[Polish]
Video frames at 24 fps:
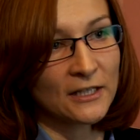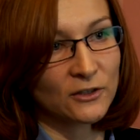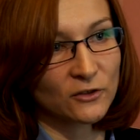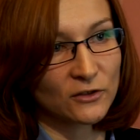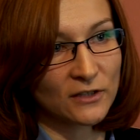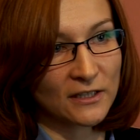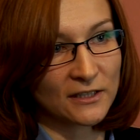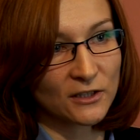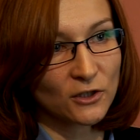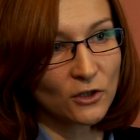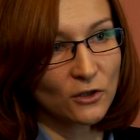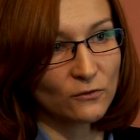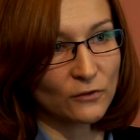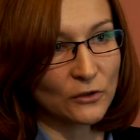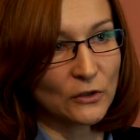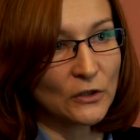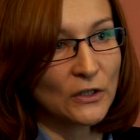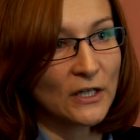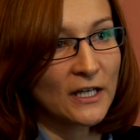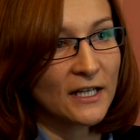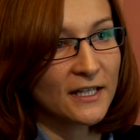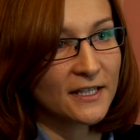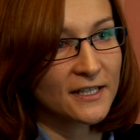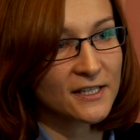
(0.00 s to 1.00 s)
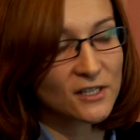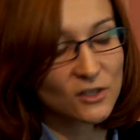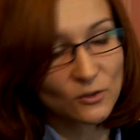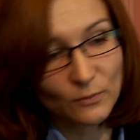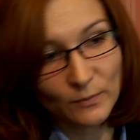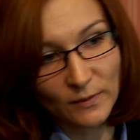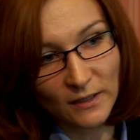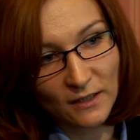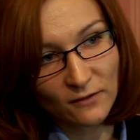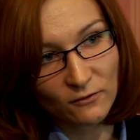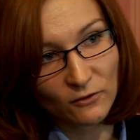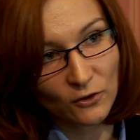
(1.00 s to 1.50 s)
Dodatkowo jest to
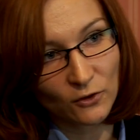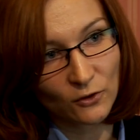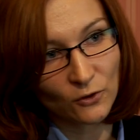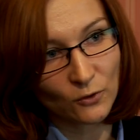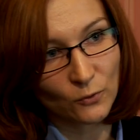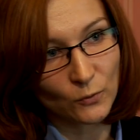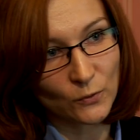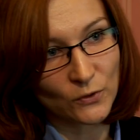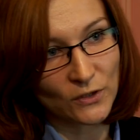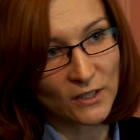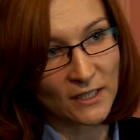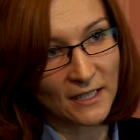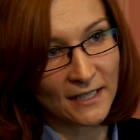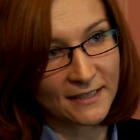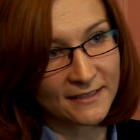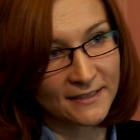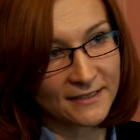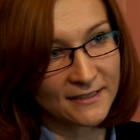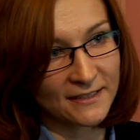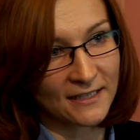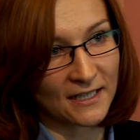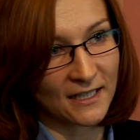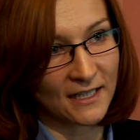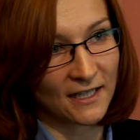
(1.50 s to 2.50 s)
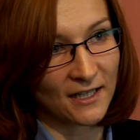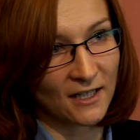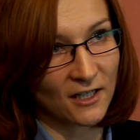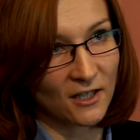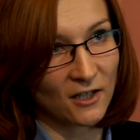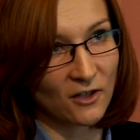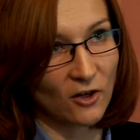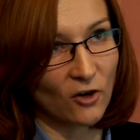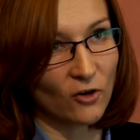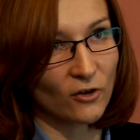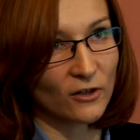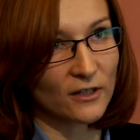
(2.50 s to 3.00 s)
prawo udzielane
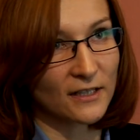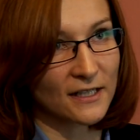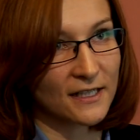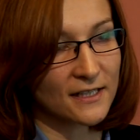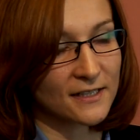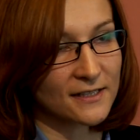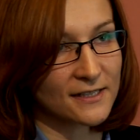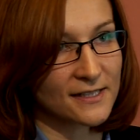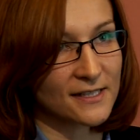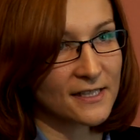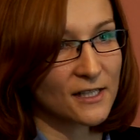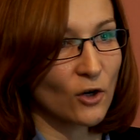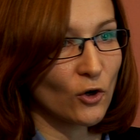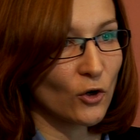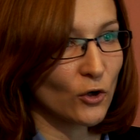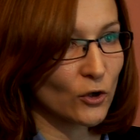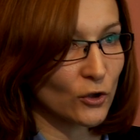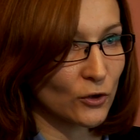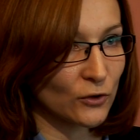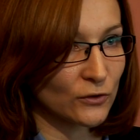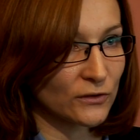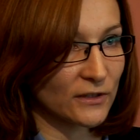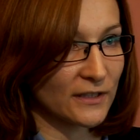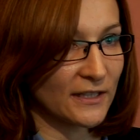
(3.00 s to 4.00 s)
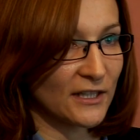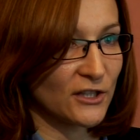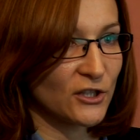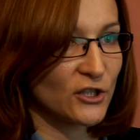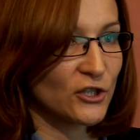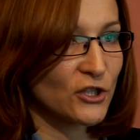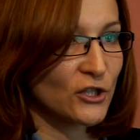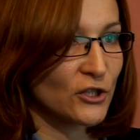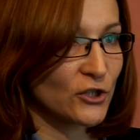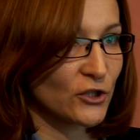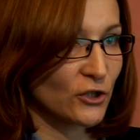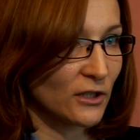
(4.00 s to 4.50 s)
na okresy ochronne, na
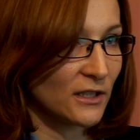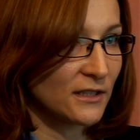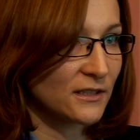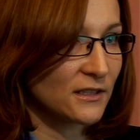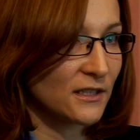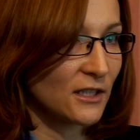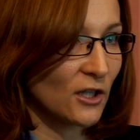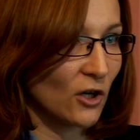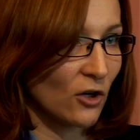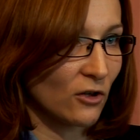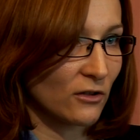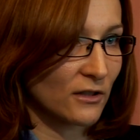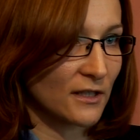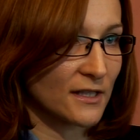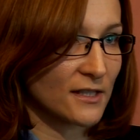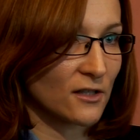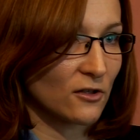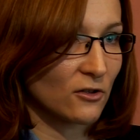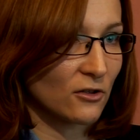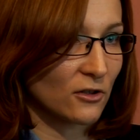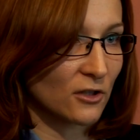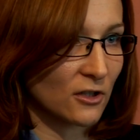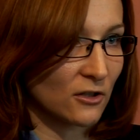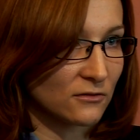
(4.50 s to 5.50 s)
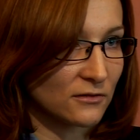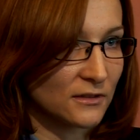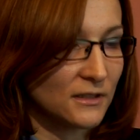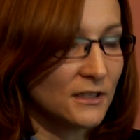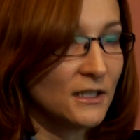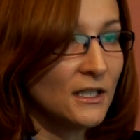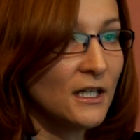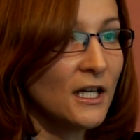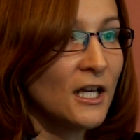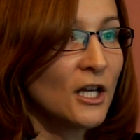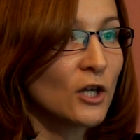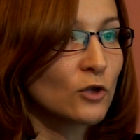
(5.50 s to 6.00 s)
dziesięcioletni okres
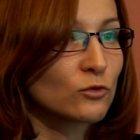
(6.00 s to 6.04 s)
ochronny,